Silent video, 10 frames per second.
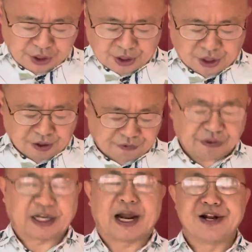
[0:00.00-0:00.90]
呃，乌
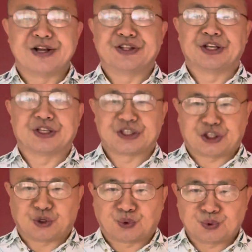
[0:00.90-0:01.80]
克兰人呢
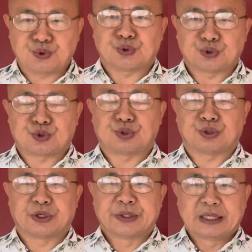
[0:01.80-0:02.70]
勇于
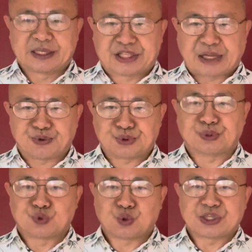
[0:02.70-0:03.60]
去参
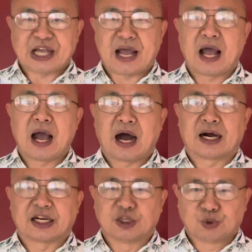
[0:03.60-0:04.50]
军作战啊，
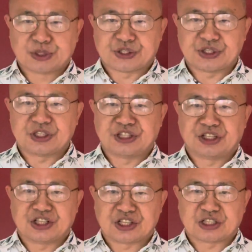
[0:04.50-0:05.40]
俄罗斯人
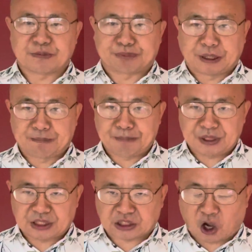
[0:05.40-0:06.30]
呢则是拼命
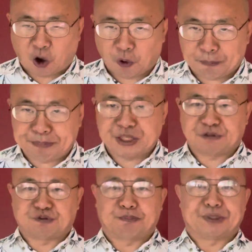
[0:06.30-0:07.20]
的逃避
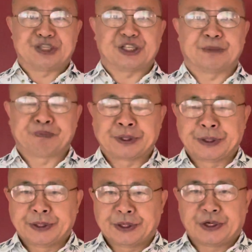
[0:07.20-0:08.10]
服兵役。
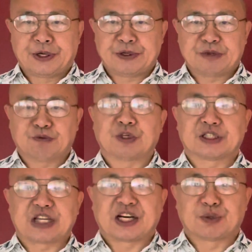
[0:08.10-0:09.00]
呃，
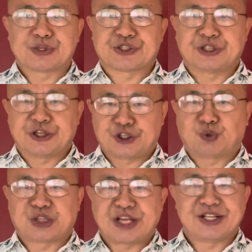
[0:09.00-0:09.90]
在俄罗斯呢，有
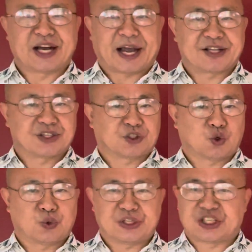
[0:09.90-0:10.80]
钱人的孩子都
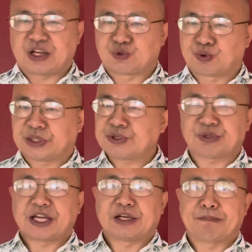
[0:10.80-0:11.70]
会想出各种
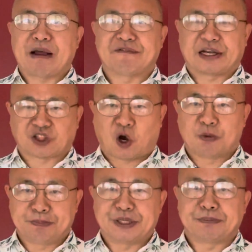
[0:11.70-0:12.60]
各样的办法逃
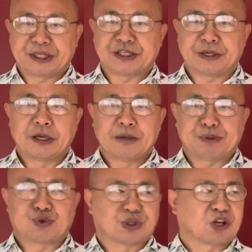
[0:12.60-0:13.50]
避兵役，比
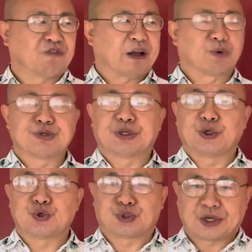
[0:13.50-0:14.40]
如说到外国去
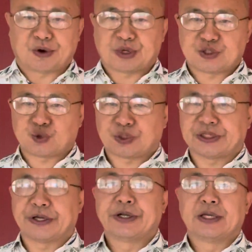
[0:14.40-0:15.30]
留学，或者说
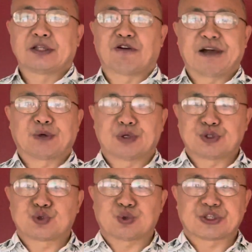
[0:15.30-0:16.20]
呢到外国
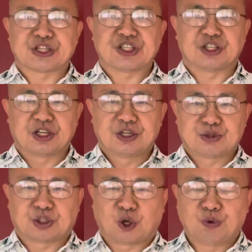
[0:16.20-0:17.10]
去做生意、
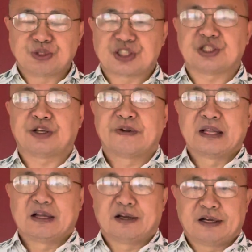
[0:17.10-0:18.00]
去投资，
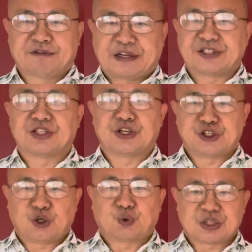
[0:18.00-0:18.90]
呃，反正呢
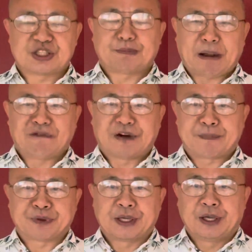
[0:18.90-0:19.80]
有的是办
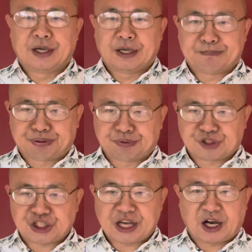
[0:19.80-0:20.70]
法。呃，普
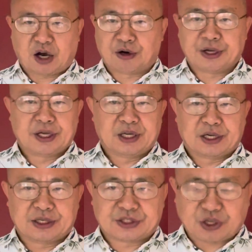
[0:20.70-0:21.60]
京也好，
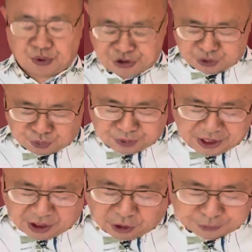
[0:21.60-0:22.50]
呃，绍伊古也
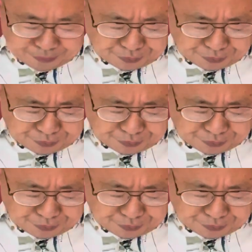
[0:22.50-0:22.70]
好，